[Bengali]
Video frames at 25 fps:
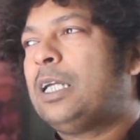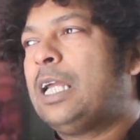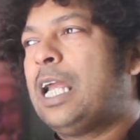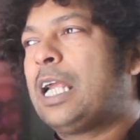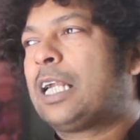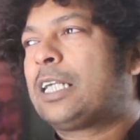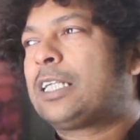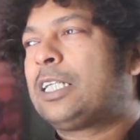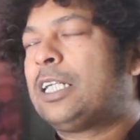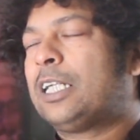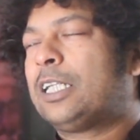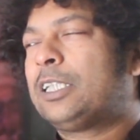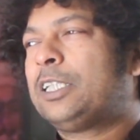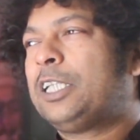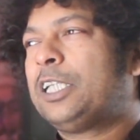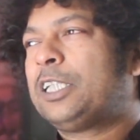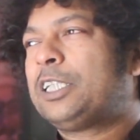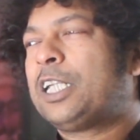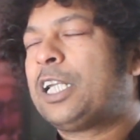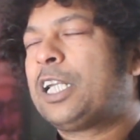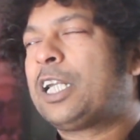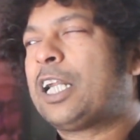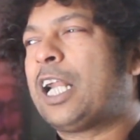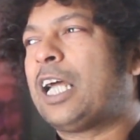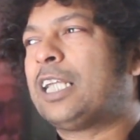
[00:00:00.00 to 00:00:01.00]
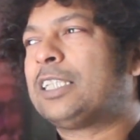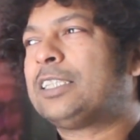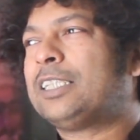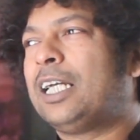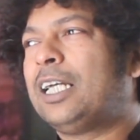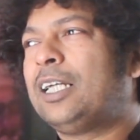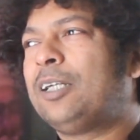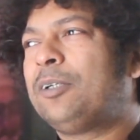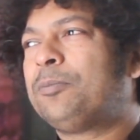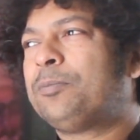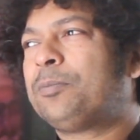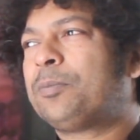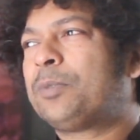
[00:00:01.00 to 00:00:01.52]
একটা দেশের রাজা
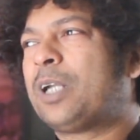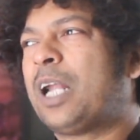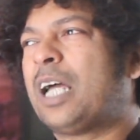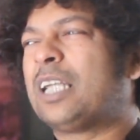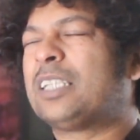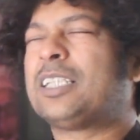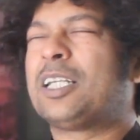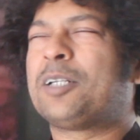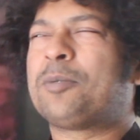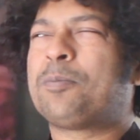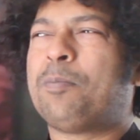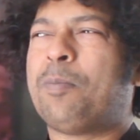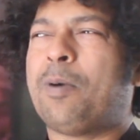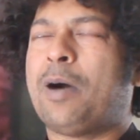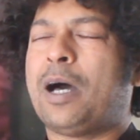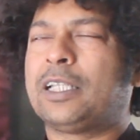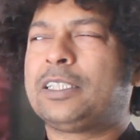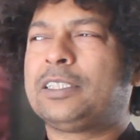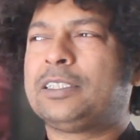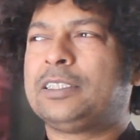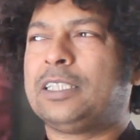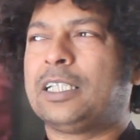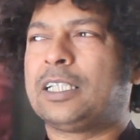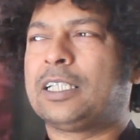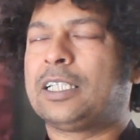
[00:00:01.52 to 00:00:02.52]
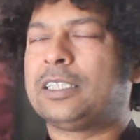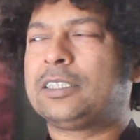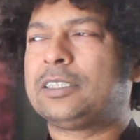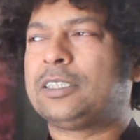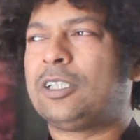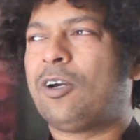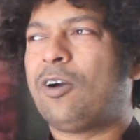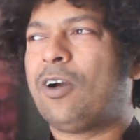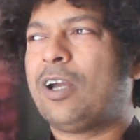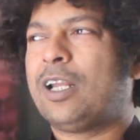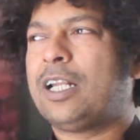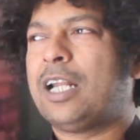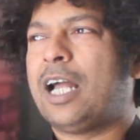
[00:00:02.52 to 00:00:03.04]
রাজার বাচ্চা
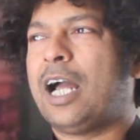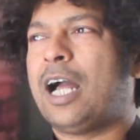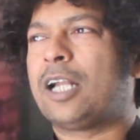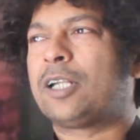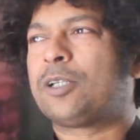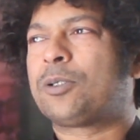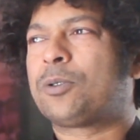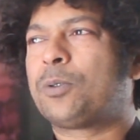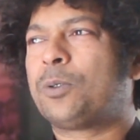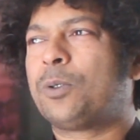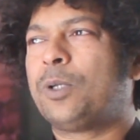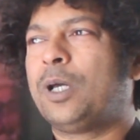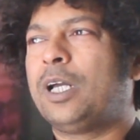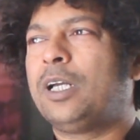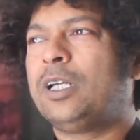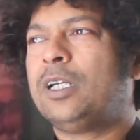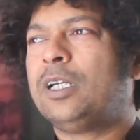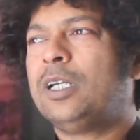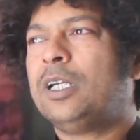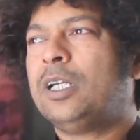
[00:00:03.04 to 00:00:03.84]
কাচ্চা হয় না আটকুড়া